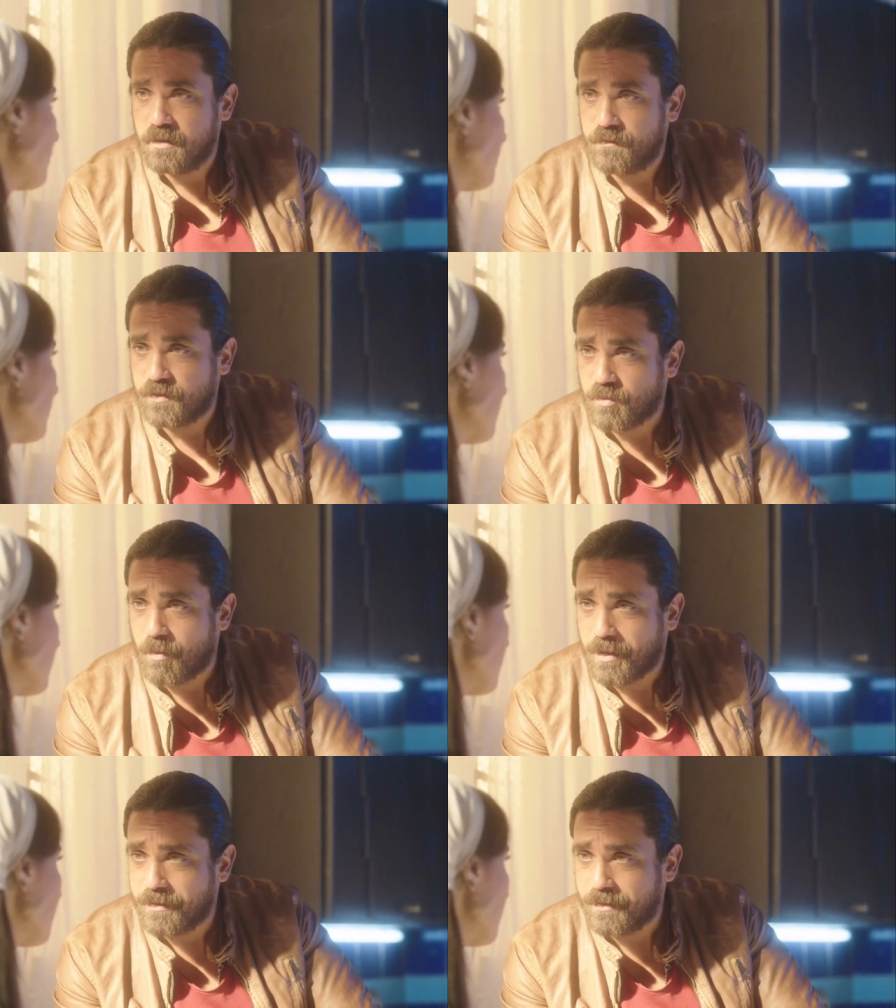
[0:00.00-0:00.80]

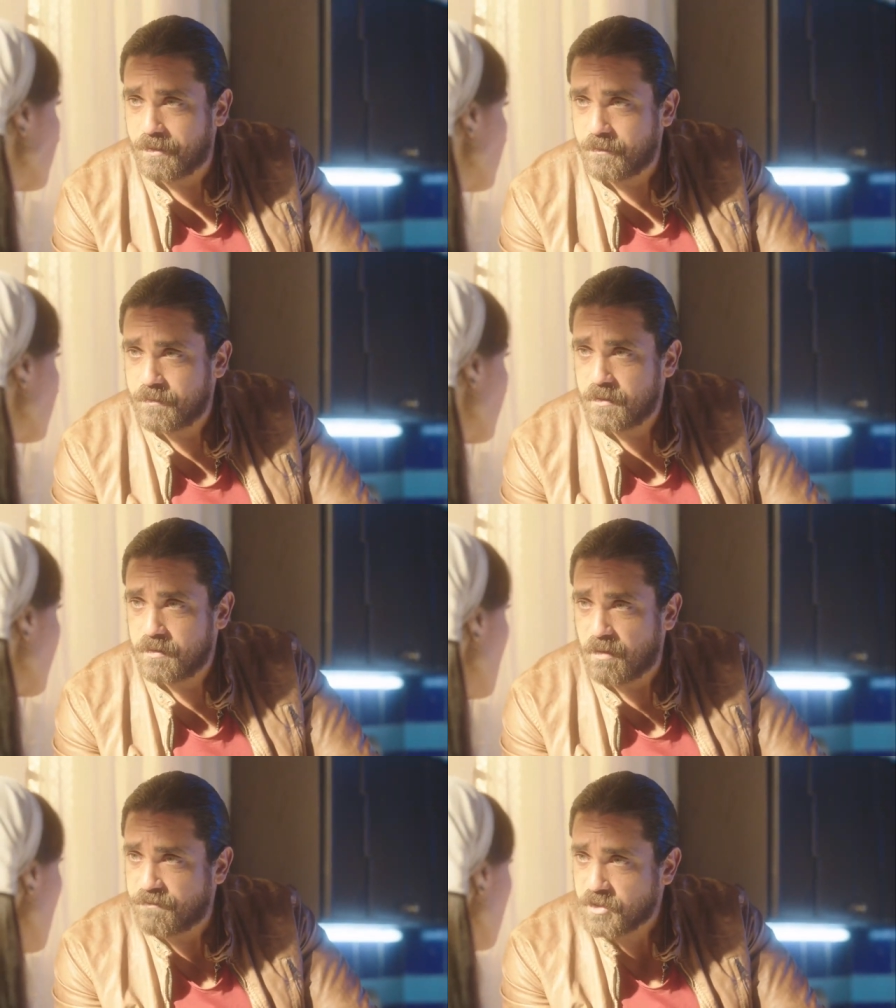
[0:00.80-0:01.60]
نفطمهم على ايه؟
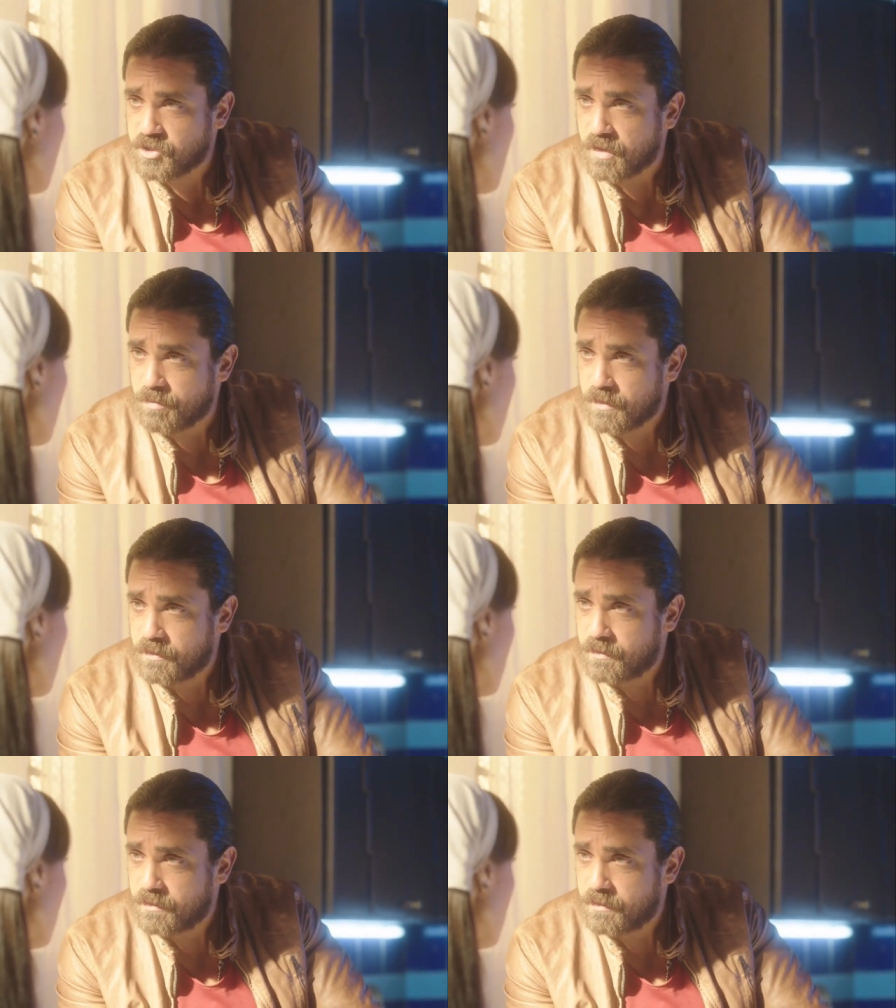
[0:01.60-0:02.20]
ما ينفعش طبعا